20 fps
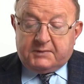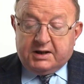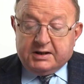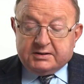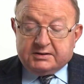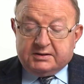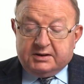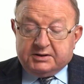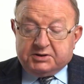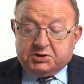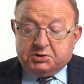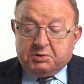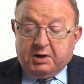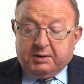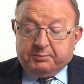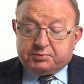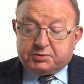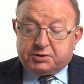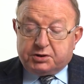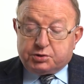
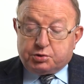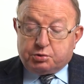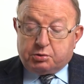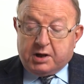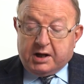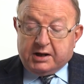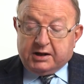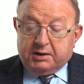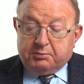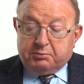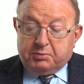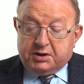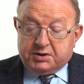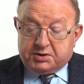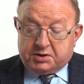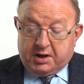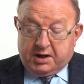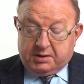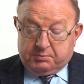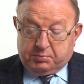zleciła przeszukanie
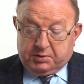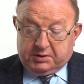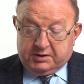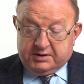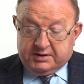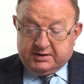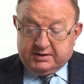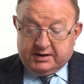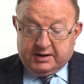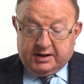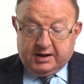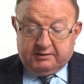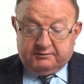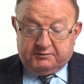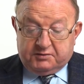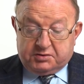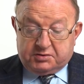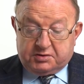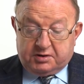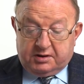mieszkań prezesa
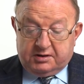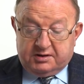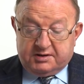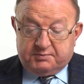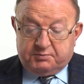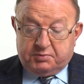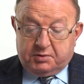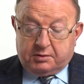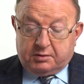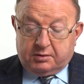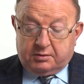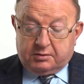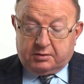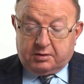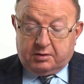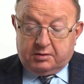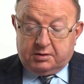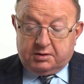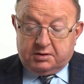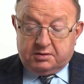Najwyższej Izby
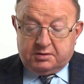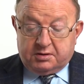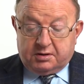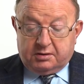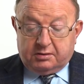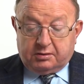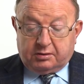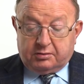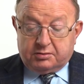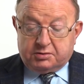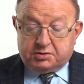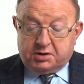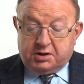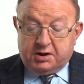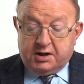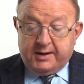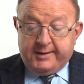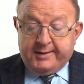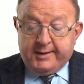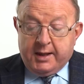Kontroli i jego
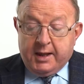rodziny,